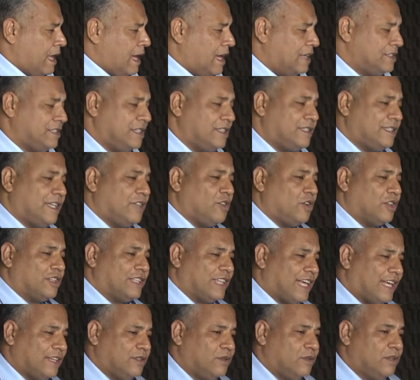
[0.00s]
A gente tem
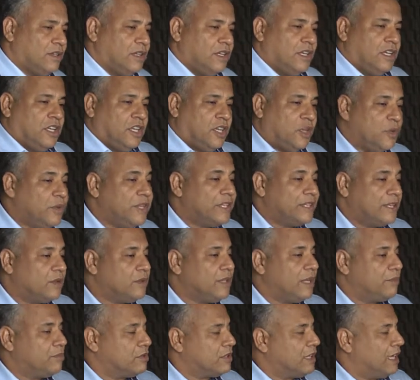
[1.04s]
notado que o
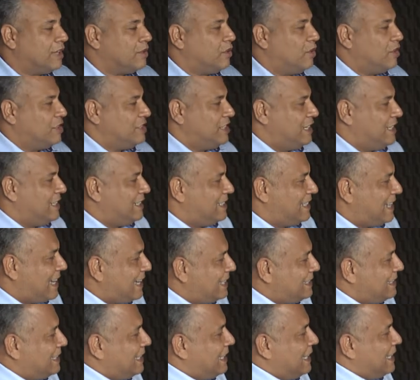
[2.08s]
então deputado Rogério
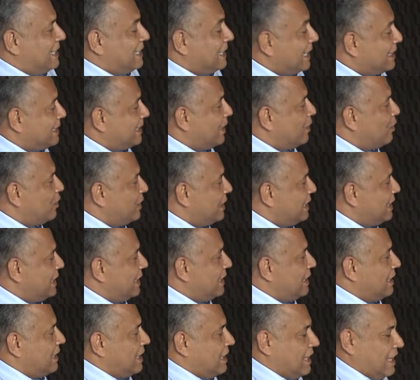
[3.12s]
Andrade, na
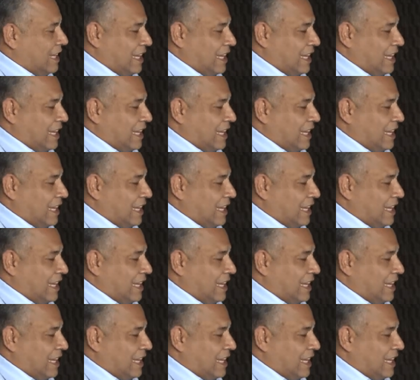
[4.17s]
teoria,